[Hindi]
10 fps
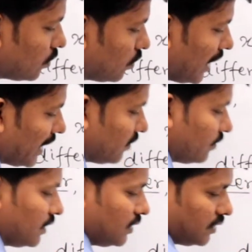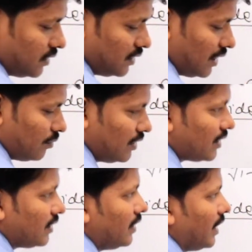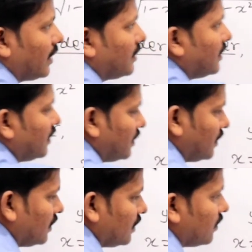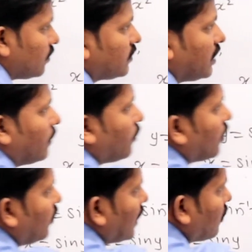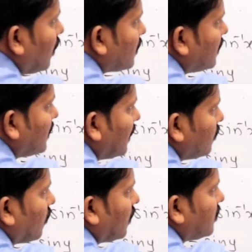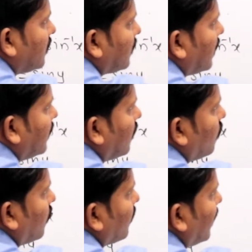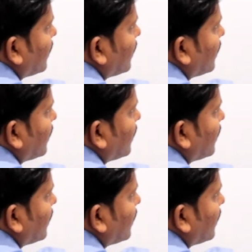वाई ये हमने कर दिया सेम फॉर्मूला कॉस थीटा जो कॉस थीटा था अंडर रूट वन